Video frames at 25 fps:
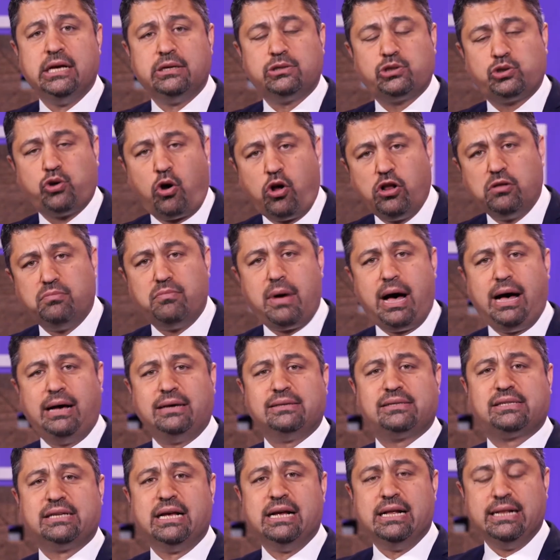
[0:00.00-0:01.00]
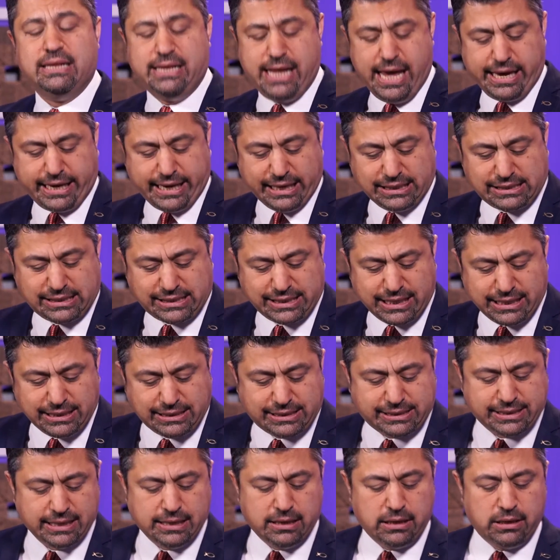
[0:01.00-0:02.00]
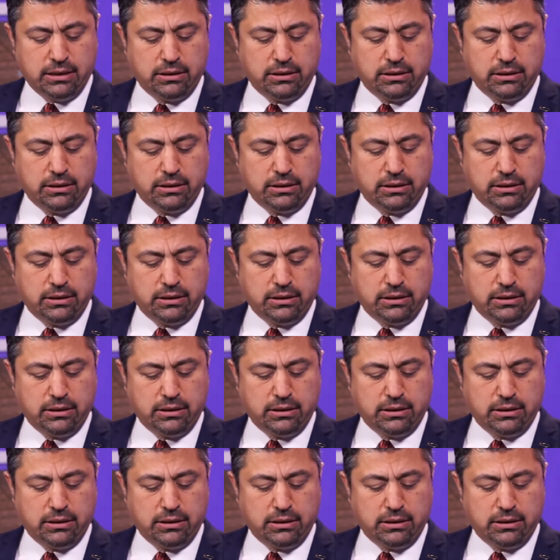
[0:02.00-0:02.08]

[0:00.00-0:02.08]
solmaz, lekesiz,